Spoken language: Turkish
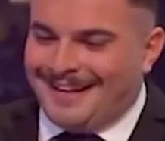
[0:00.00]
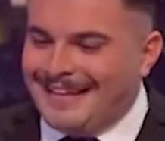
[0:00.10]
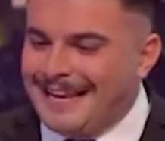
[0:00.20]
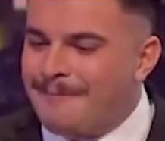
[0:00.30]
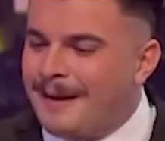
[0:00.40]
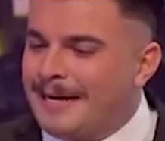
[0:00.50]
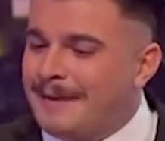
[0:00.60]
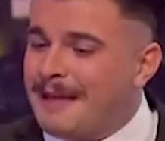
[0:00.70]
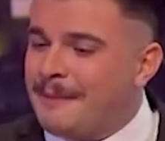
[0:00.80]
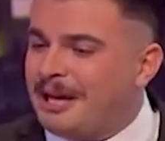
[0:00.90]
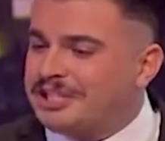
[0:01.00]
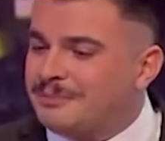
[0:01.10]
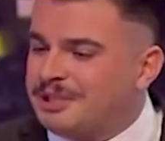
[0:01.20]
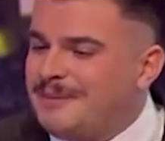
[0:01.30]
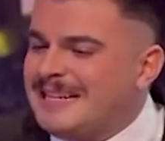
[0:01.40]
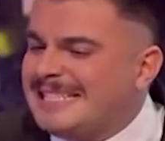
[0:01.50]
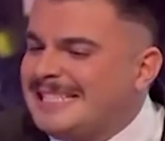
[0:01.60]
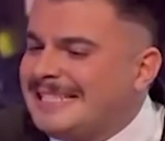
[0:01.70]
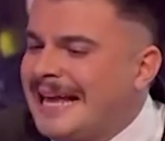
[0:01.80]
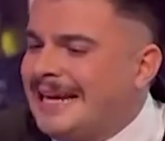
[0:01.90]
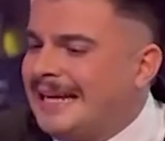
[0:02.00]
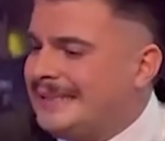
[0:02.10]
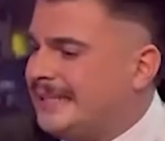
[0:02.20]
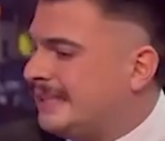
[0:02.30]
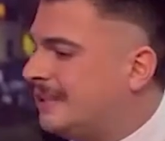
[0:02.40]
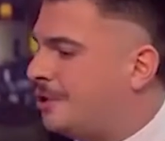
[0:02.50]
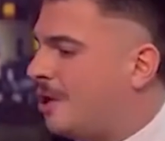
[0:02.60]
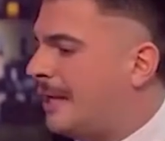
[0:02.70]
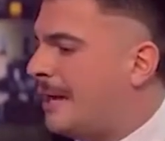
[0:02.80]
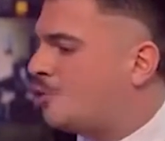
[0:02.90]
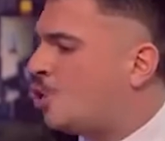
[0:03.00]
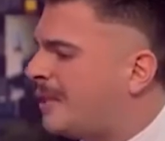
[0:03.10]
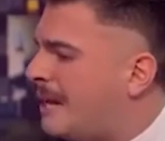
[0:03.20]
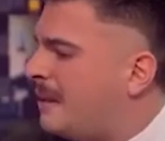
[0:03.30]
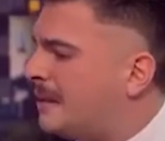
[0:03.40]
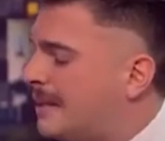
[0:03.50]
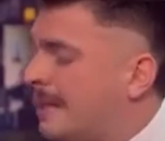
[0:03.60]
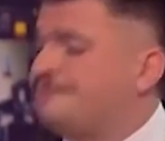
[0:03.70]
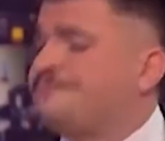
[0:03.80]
Yeni parlamaya başlamış bir star adayısın diyor halam sosyal medyadan.